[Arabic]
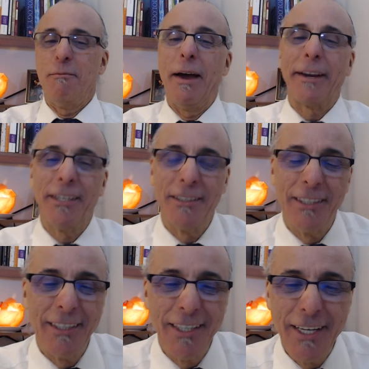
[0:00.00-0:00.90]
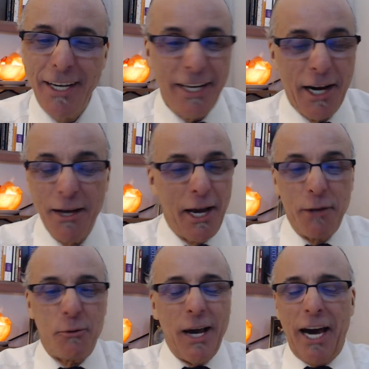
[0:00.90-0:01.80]
معاك راه
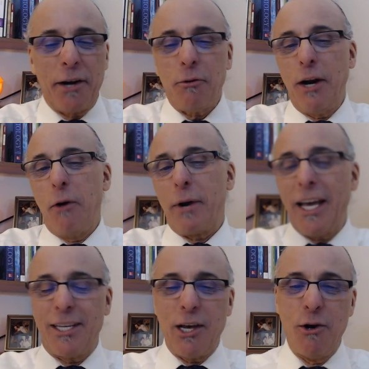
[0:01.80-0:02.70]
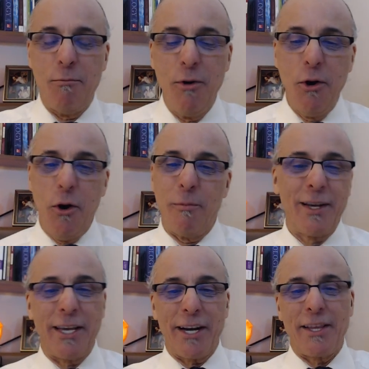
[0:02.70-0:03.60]
هادو كاع حرقوا الاوراق ديالهم
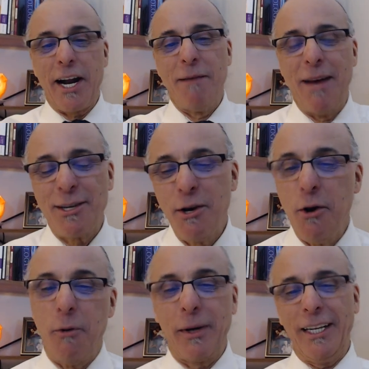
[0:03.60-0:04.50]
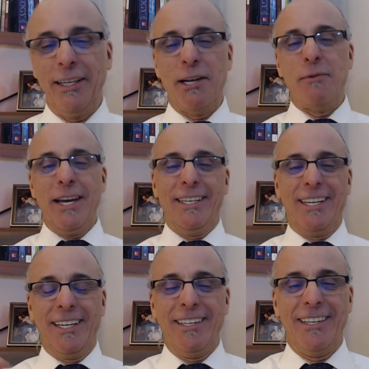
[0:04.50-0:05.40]
كيران راه مات وبقينا حنا
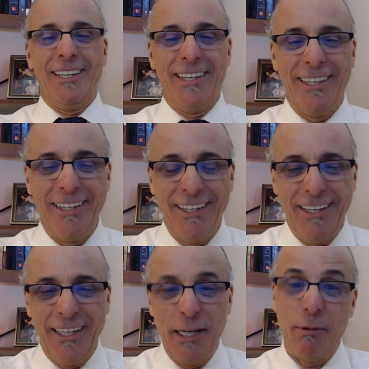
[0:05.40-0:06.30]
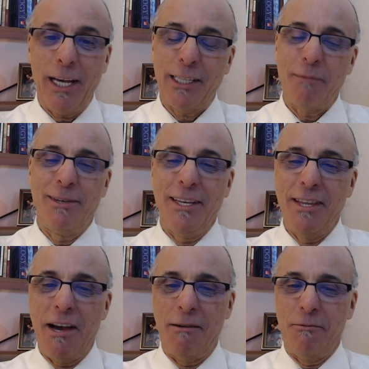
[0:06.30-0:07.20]
الوحيدين اللي بالخطاب
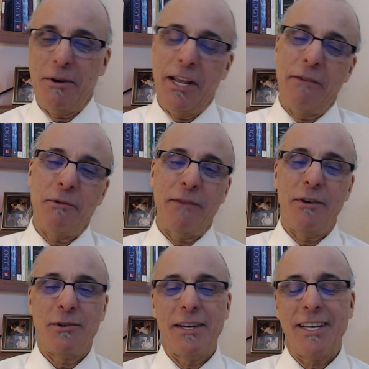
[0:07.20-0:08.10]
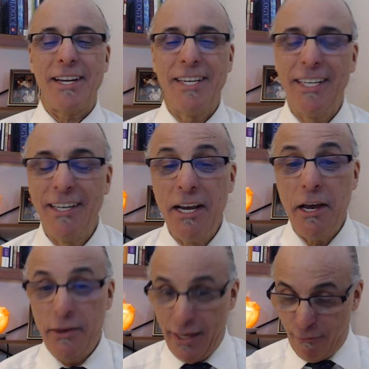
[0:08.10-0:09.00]
ديالنا وكنعرفوا كيفاش يساريين
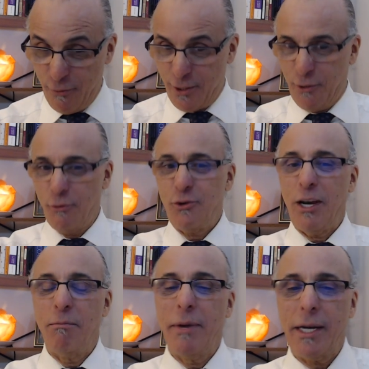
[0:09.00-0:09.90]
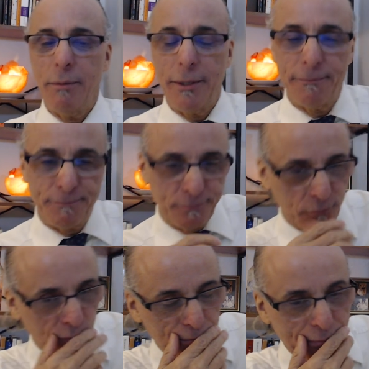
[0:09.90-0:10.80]
نعرفوا نسكروا الشعب المغربي
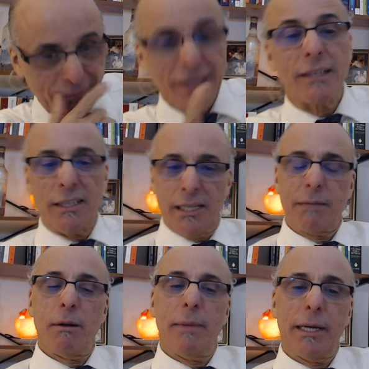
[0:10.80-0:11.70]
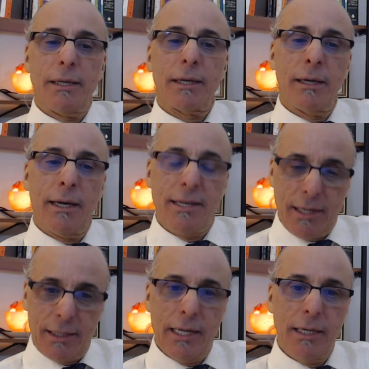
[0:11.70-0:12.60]
تدخل كتخاطبي الملك ديالك اليس
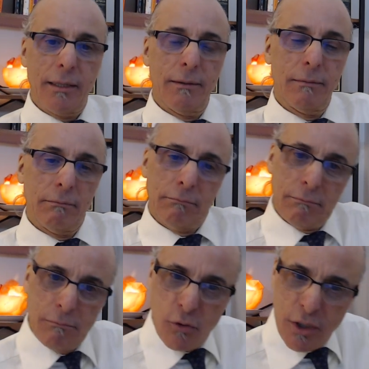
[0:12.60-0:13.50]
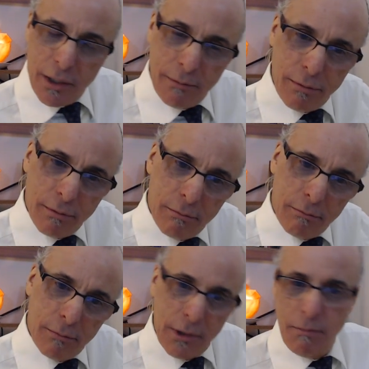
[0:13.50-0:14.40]
كذلك واش عيب
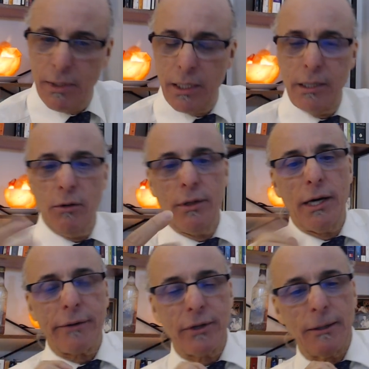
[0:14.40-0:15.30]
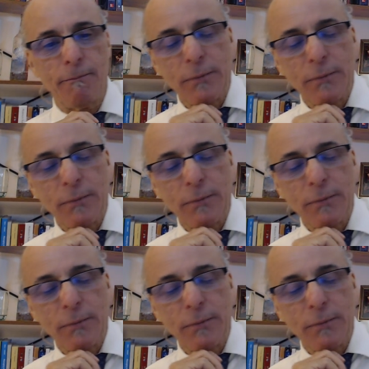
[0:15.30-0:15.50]
ماشي ملكيه وحنا عارفينها